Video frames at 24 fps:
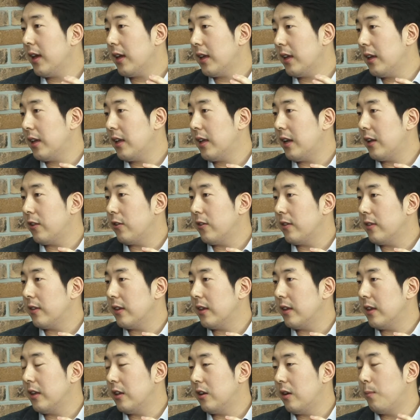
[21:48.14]

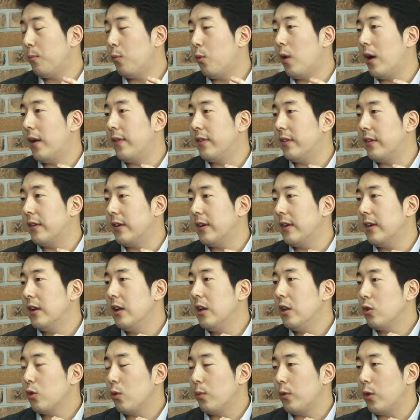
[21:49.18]
해킹이라든지 이런 보안들을
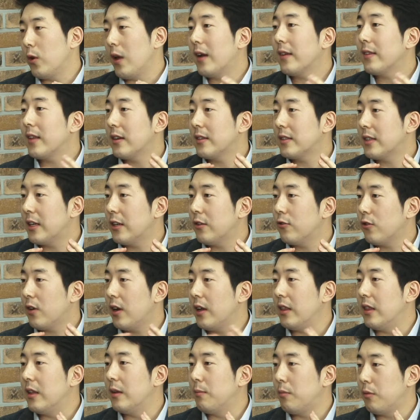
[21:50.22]
좀 더 향상시킬 수가
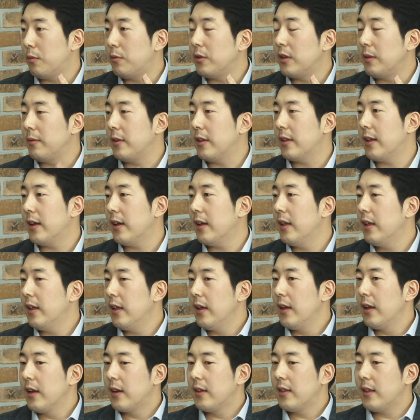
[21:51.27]
있는 부분입니다. 네.
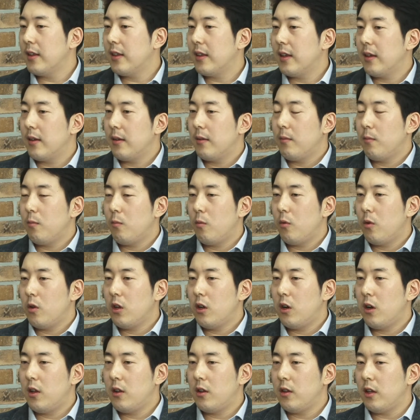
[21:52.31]
근데 이제
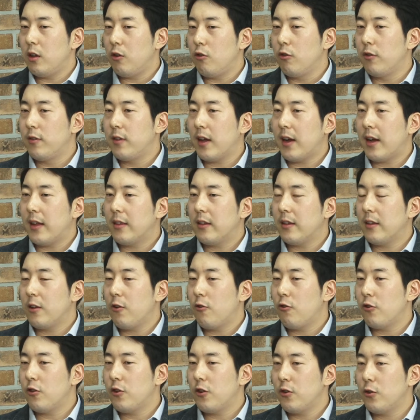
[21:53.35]
이런 이제 룰셋 같은
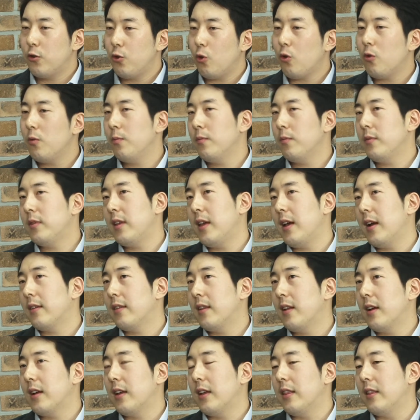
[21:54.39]
경우는 조금 제약
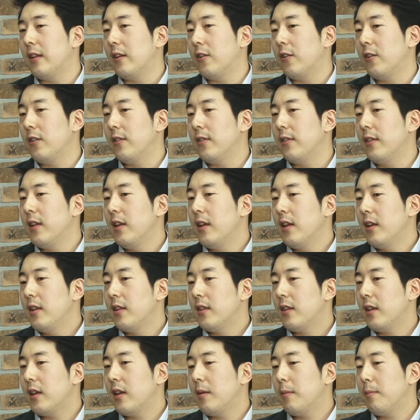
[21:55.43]
사항이 있는 건
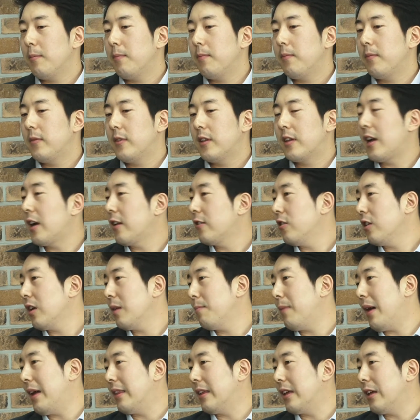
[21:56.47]
이제 즉각적인
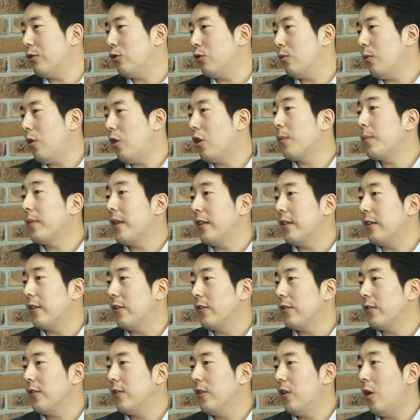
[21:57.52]
반응이 좀 어렵다는
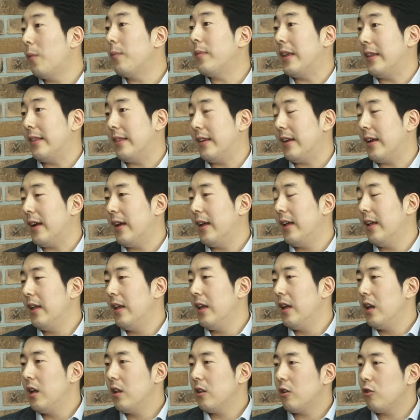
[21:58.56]
거죠 업데이트가
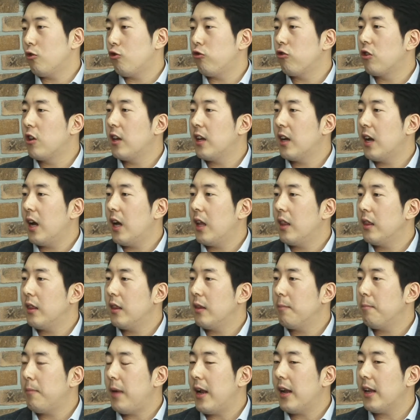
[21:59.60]
음. 주기가 한
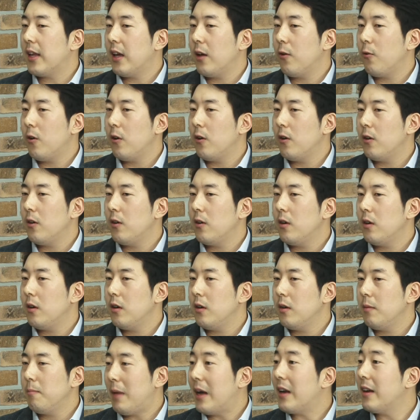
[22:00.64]
8개월
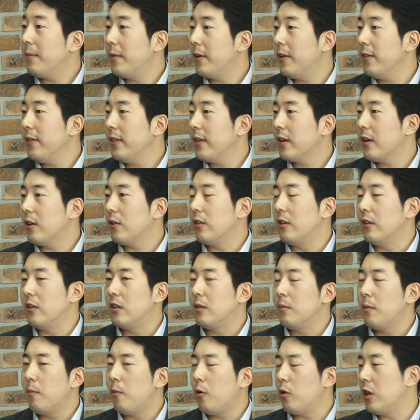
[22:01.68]
빠르면 그리고 네.
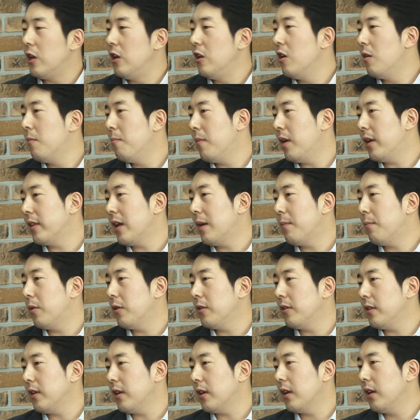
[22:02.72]
늦으면 뭐 1년마다 한
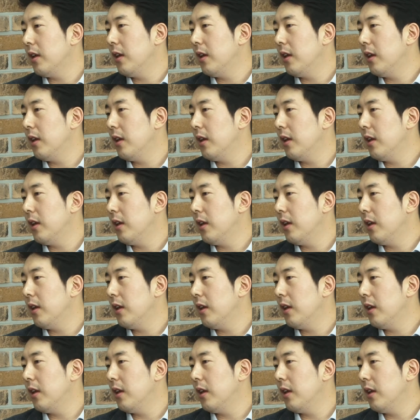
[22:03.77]
번씩